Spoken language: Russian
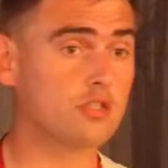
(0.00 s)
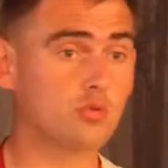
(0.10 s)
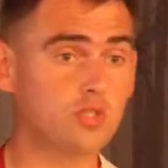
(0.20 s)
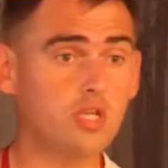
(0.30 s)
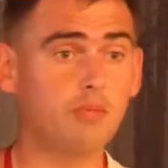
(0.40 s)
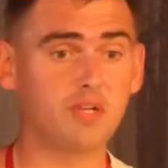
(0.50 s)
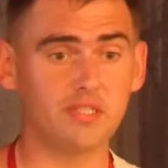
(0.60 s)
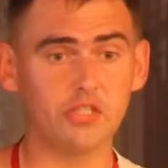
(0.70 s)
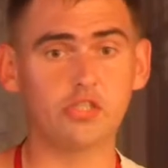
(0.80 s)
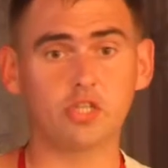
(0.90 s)
Судили
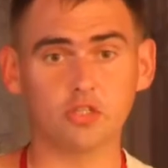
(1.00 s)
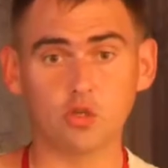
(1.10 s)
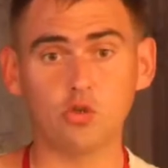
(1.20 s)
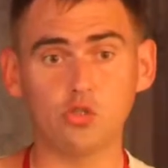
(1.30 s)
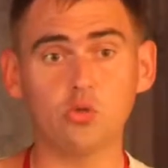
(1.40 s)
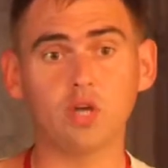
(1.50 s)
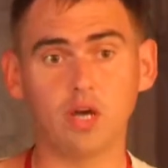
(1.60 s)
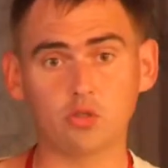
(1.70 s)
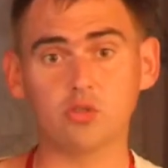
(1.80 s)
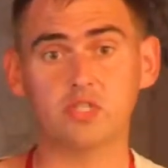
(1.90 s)
политических заключенных,
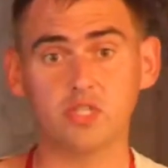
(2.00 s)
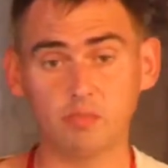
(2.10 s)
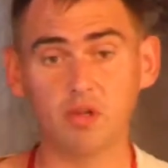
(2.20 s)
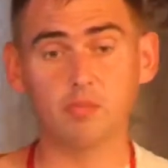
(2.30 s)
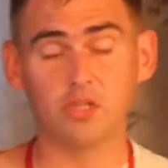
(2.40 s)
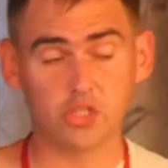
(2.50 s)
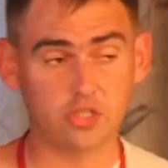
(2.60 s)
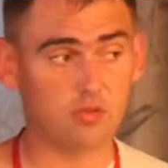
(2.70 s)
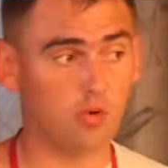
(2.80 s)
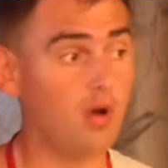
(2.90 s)
которых здесь были
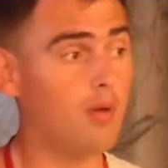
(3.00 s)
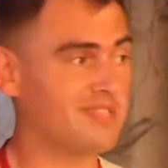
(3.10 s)
большинство,